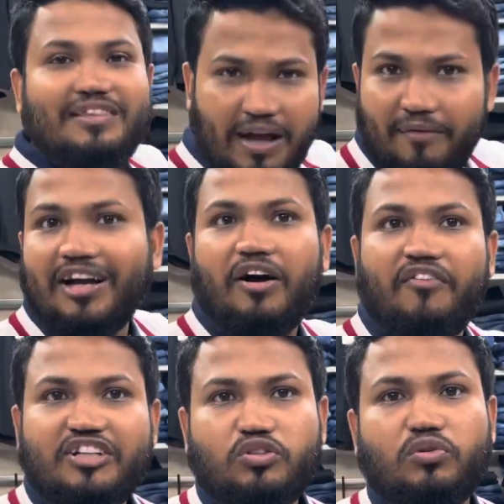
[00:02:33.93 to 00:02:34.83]
ধামাকা
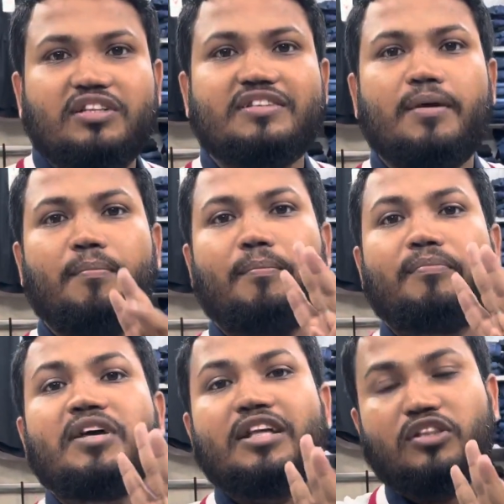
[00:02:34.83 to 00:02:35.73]
অফার চলতেছে
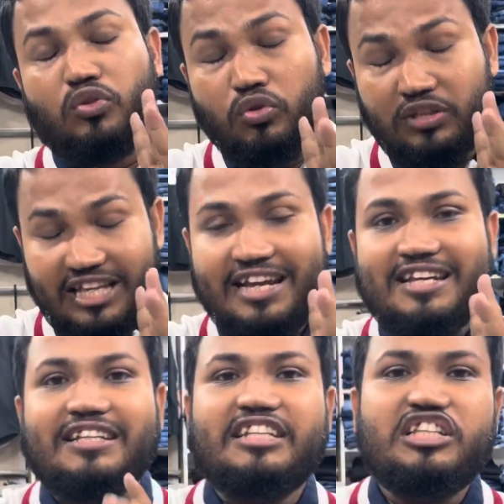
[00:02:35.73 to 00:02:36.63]

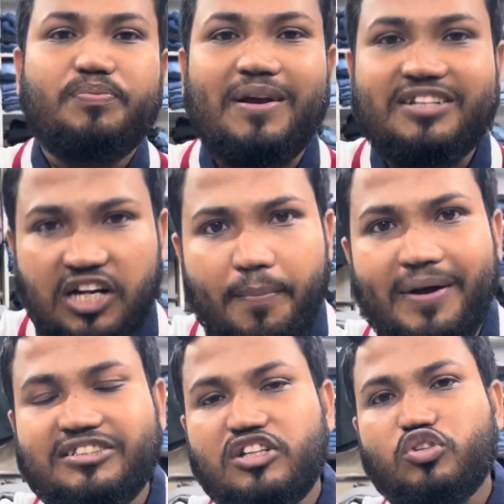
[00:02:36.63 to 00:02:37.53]
তিনটা জিন্স প্যান্ট যারা
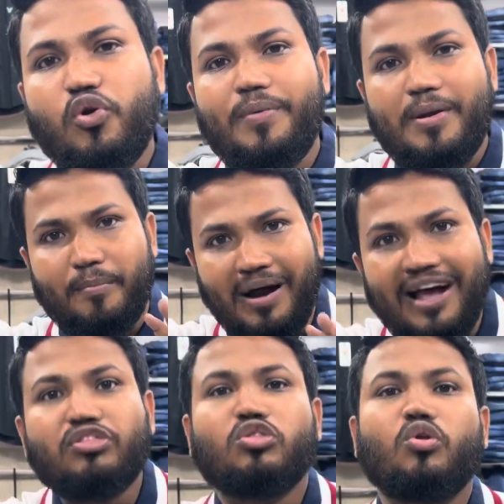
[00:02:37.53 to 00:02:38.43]
পারচেস করবেন
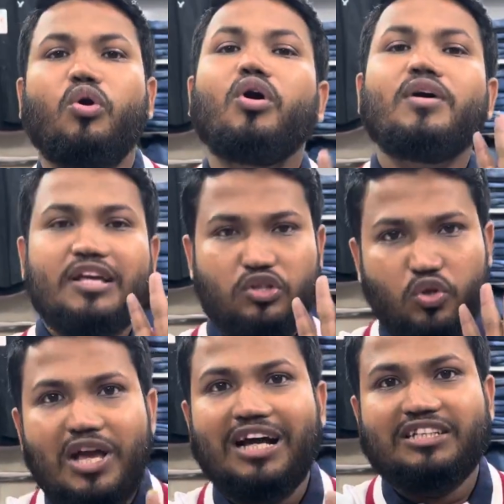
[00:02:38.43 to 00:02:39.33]
মাত্র
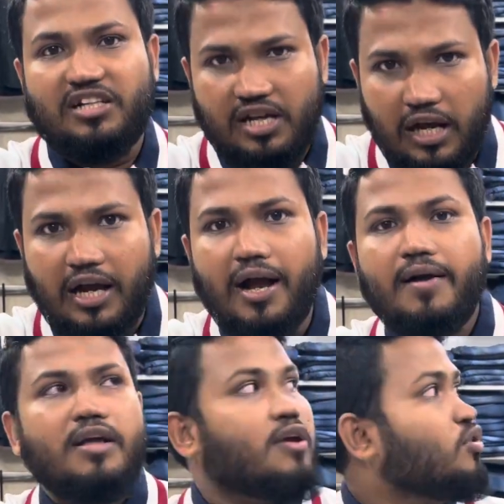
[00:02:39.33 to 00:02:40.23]
দুই হাজার টাকা
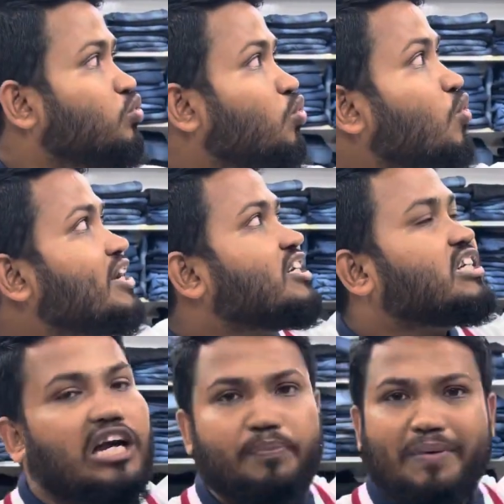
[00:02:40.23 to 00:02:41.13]
দুইটা
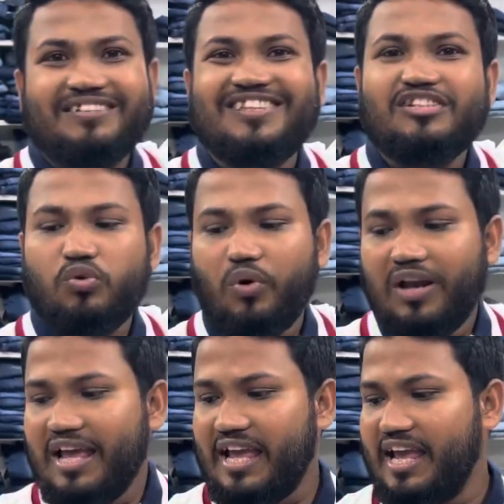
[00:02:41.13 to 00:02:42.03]
শার্ট পারচেস
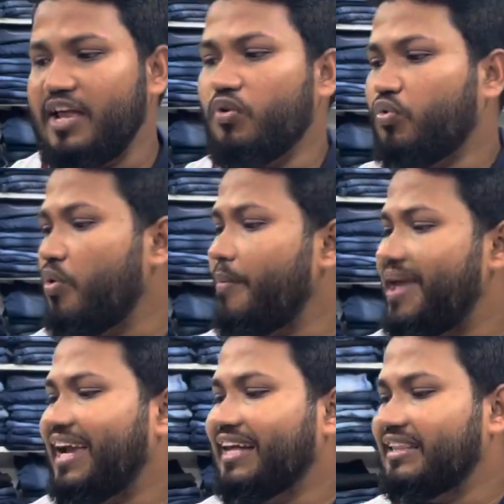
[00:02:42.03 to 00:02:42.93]
করলে এরকম
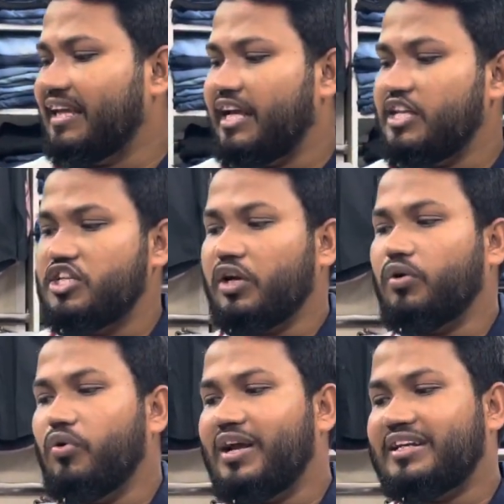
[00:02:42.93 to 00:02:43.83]
এখান থেকে যে
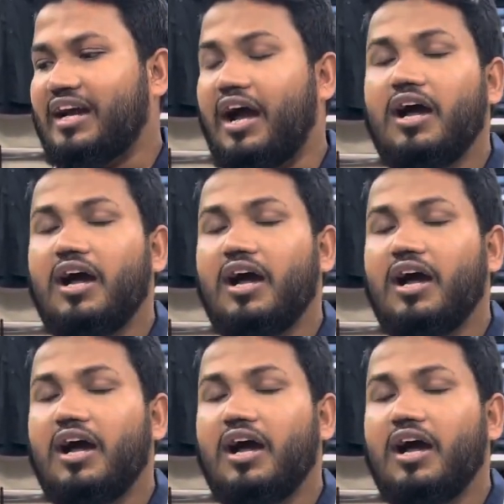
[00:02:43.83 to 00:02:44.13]
কোনো একটা